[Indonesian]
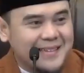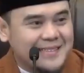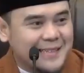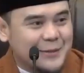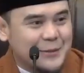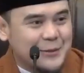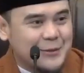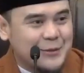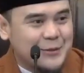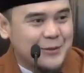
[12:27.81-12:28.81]

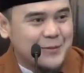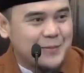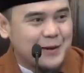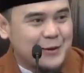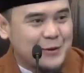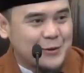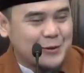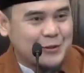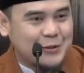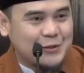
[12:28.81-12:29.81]
seluruh
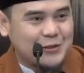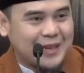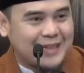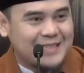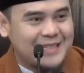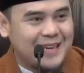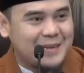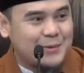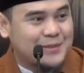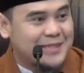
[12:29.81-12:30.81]
pengurus kajian
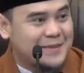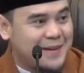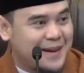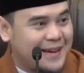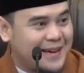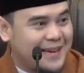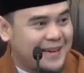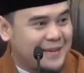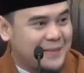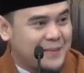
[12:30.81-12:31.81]
muslimah
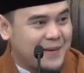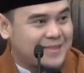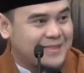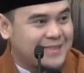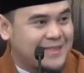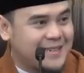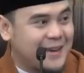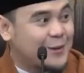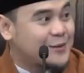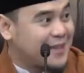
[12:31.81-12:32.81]
Masjid
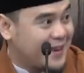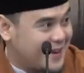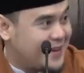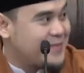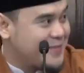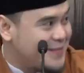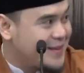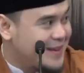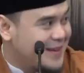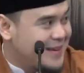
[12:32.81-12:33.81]
Darussalam
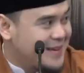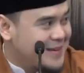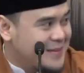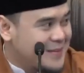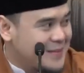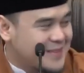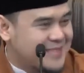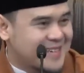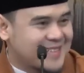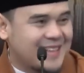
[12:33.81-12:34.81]

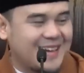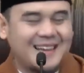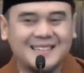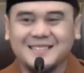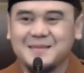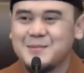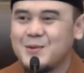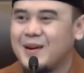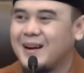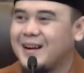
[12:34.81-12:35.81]
beserta
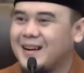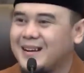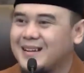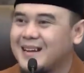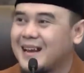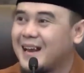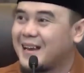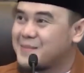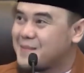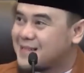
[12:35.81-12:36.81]
semua
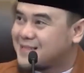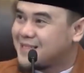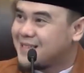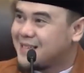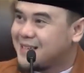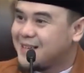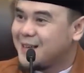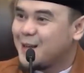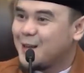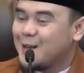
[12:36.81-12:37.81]
DKM masjid
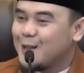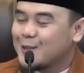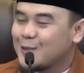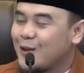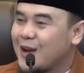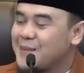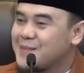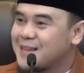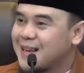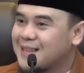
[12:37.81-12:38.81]
ini. Tolong
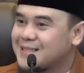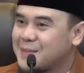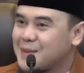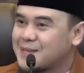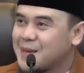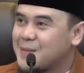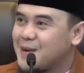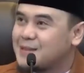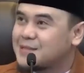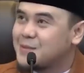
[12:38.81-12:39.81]
aminkan
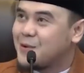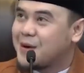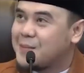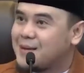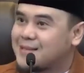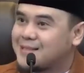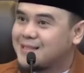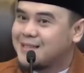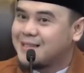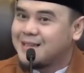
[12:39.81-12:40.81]
sama-sama semoga
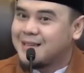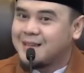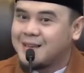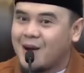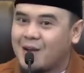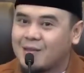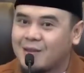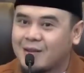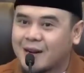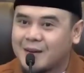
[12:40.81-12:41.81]
masjid ini
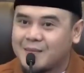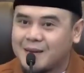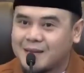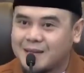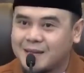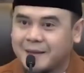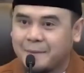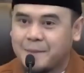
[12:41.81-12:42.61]
Allah rahmati.